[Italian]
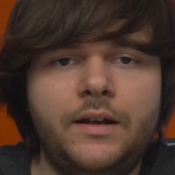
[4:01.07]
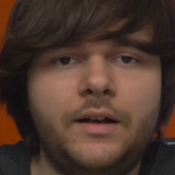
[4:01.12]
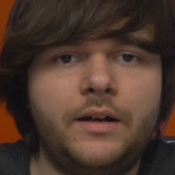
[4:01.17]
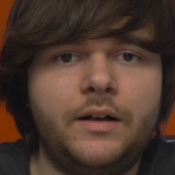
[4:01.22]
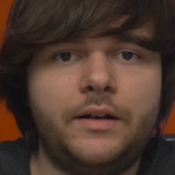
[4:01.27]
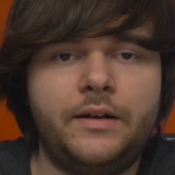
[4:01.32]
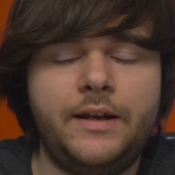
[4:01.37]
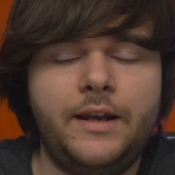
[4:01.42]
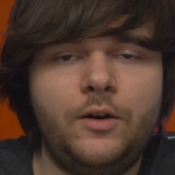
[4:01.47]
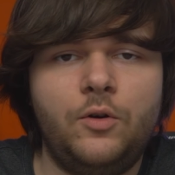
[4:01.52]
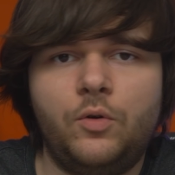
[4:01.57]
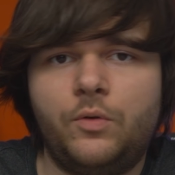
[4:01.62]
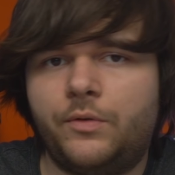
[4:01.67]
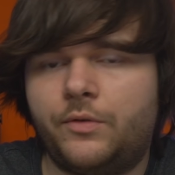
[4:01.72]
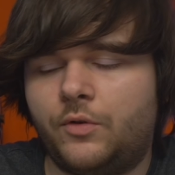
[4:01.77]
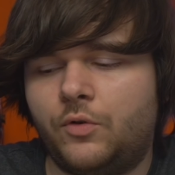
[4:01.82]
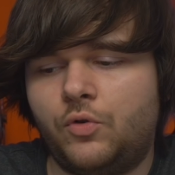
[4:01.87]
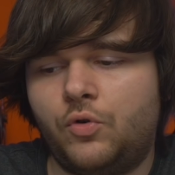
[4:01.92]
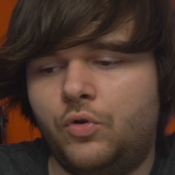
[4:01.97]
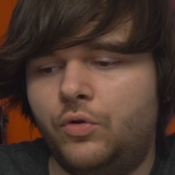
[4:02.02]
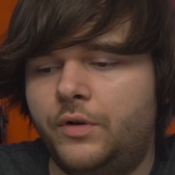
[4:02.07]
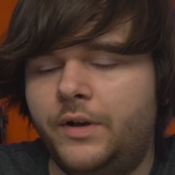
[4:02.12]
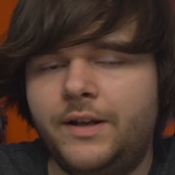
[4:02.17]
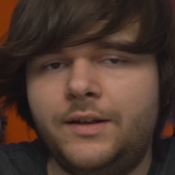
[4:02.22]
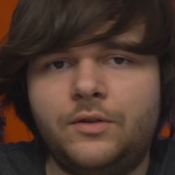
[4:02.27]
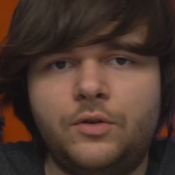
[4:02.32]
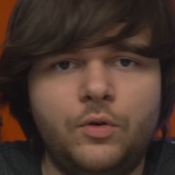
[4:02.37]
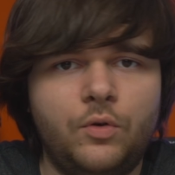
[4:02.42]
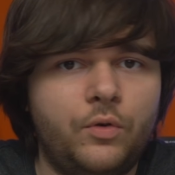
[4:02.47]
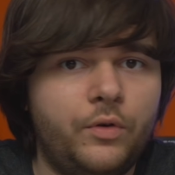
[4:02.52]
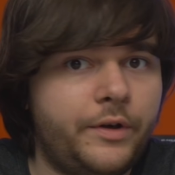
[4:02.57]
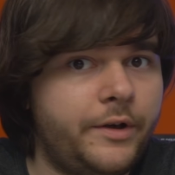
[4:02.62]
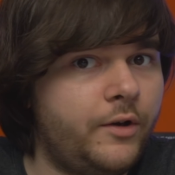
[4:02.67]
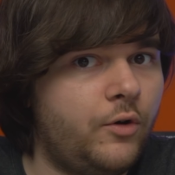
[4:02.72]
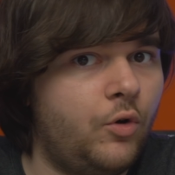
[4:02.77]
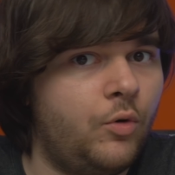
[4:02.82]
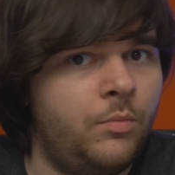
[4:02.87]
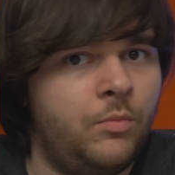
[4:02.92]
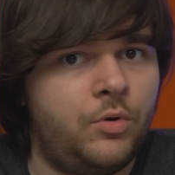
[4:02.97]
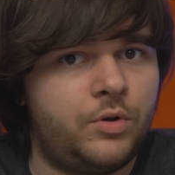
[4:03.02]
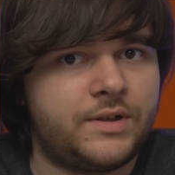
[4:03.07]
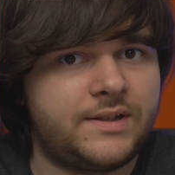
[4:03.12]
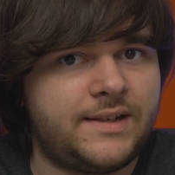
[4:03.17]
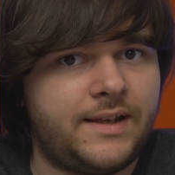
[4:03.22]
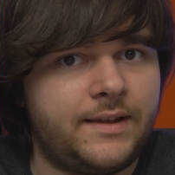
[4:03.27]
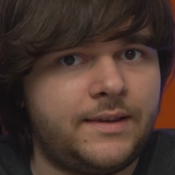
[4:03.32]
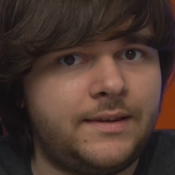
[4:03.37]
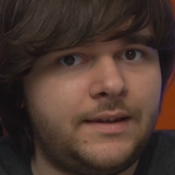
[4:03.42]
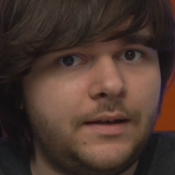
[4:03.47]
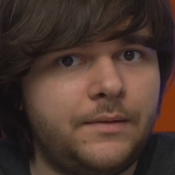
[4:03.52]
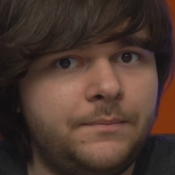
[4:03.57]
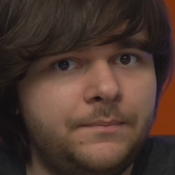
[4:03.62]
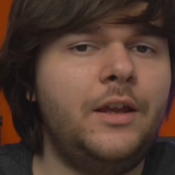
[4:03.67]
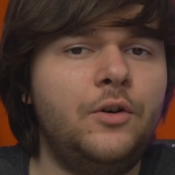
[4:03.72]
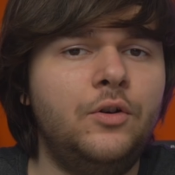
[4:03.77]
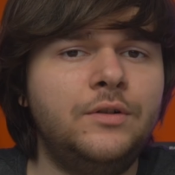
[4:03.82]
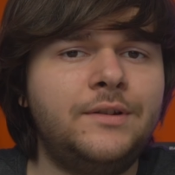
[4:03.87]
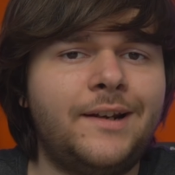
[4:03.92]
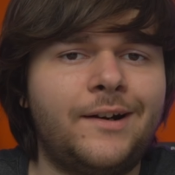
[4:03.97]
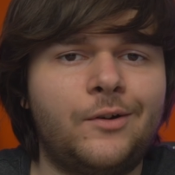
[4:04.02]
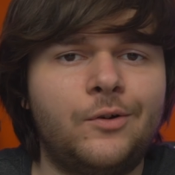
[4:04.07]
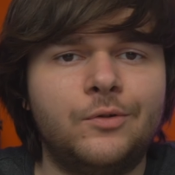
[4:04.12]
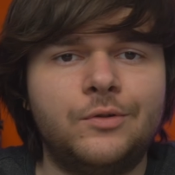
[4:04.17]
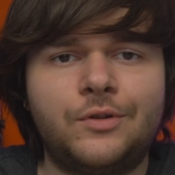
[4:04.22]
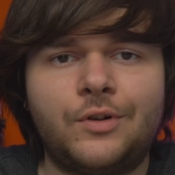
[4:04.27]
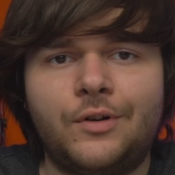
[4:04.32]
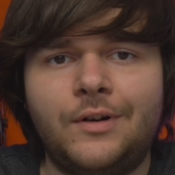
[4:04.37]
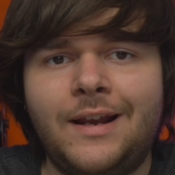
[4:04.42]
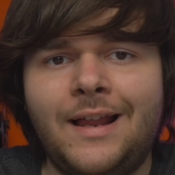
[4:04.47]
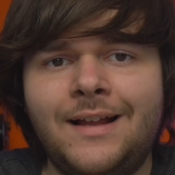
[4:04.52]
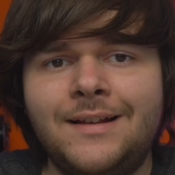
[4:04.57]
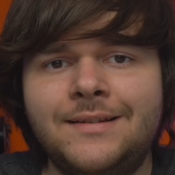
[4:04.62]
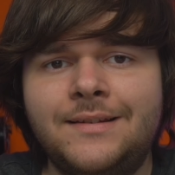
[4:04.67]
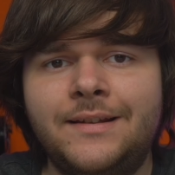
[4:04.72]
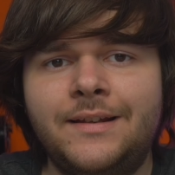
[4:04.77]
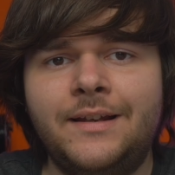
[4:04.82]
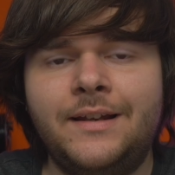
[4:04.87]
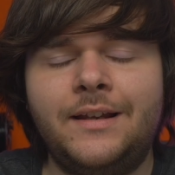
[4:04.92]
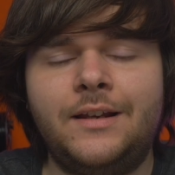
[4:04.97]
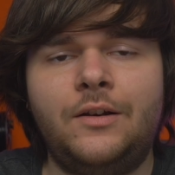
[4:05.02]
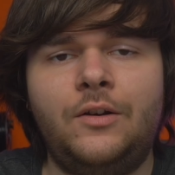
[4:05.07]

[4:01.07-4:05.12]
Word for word: eh, nei loro connettori o morsetti. Inoltre controllate